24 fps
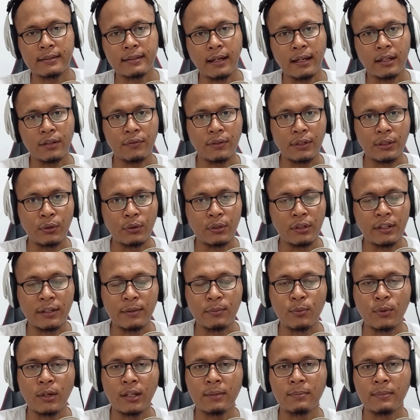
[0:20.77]
saat video ini
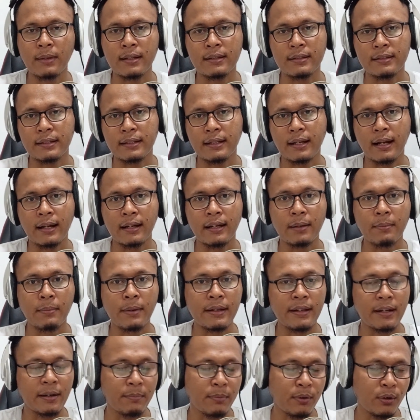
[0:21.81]
dibuat masih ada
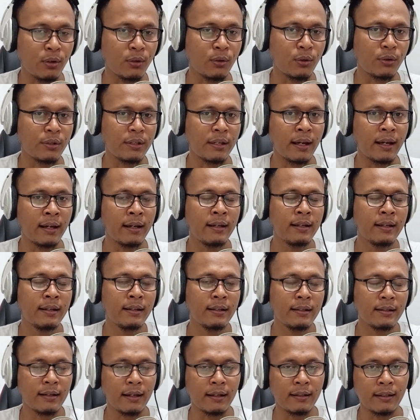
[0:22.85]
banyak penontonnya.
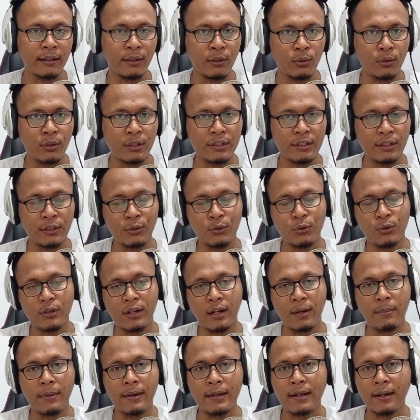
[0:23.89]
Dan tentu di situ
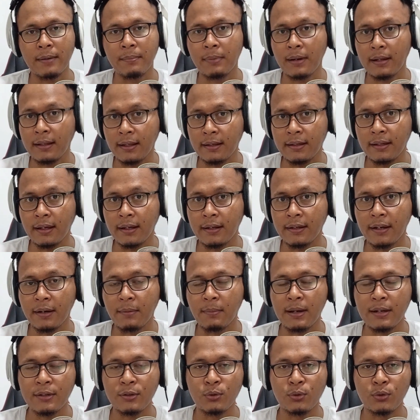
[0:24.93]
juga banyak pertanyaan yang
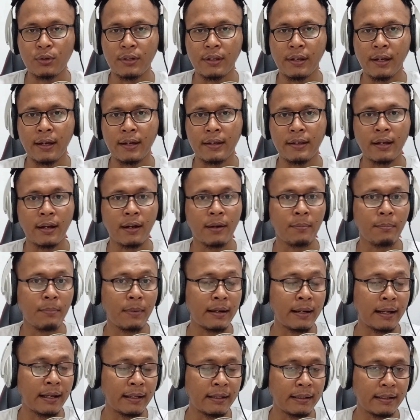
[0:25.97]
masuk ya, yang
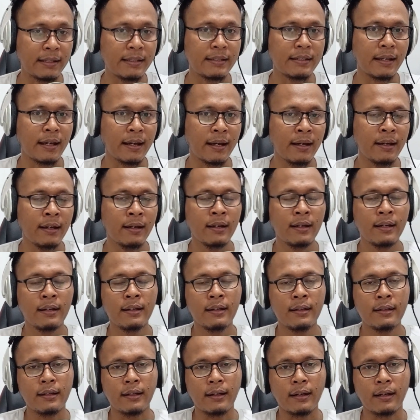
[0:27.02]
pada intinya
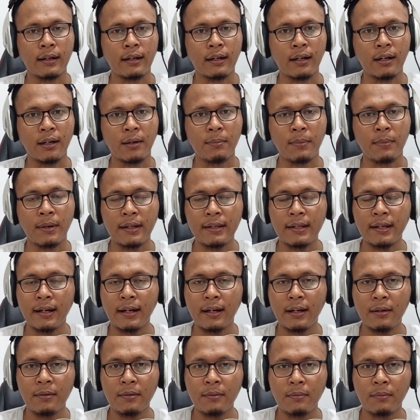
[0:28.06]
Eh,
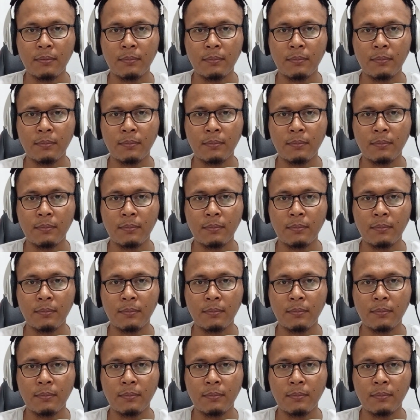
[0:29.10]
menanyakan